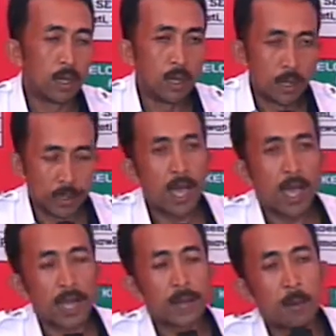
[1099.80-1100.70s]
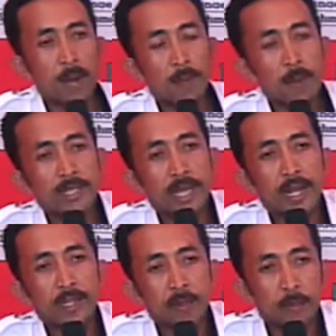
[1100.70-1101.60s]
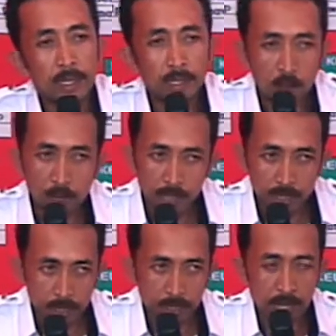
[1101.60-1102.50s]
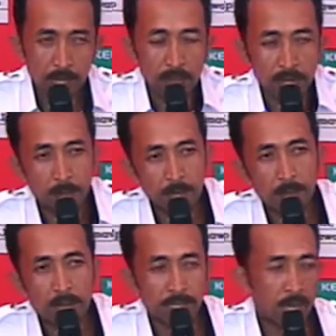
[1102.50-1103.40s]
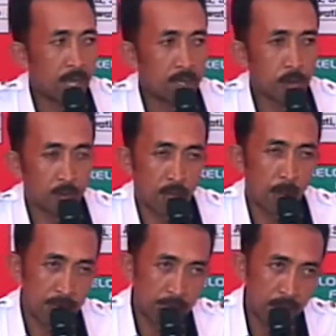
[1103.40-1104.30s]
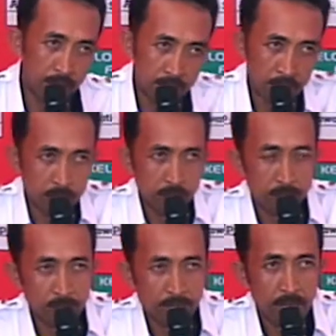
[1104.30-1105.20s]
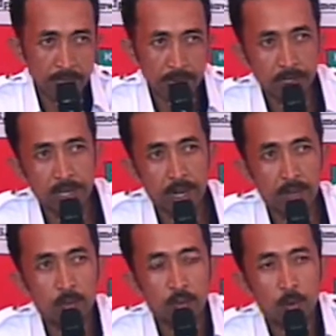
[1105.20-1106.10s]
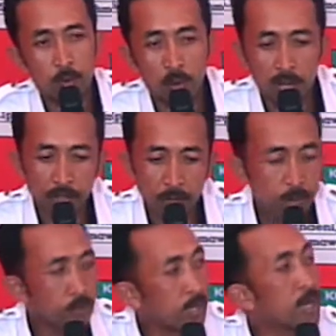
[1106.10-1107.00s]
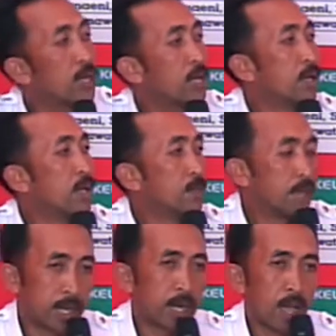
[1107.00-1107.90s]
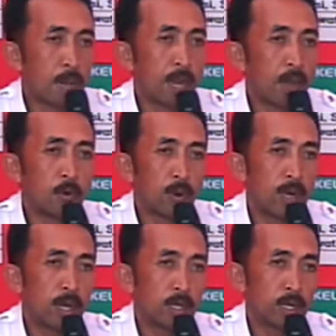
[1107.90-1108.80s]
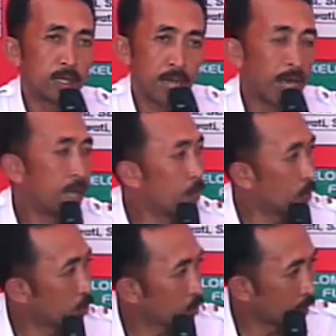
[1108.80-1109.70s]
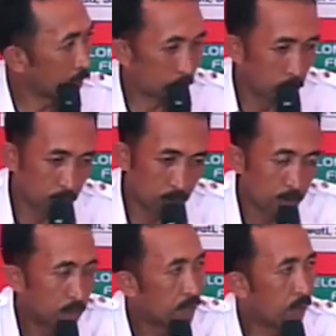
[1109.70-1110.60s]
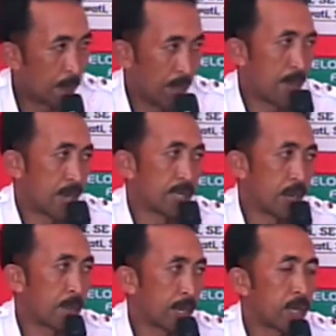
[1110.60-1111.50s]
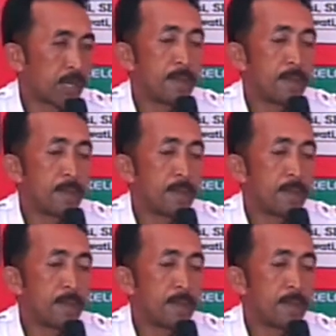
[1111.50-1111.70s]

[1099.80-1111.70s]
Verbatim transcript: Iya, ada beberapa masyarakat memang kalau misalnya kita akan ada pelebaran jalan, iya. terutama di jalan-jalan petani dan jalan untuk menghubungkan dusun ya. Masyarakat kami alhamdulillah ya, tidak ada yang menuntut dan tidak menuntut uh, eh, pelebaran jalan mereka.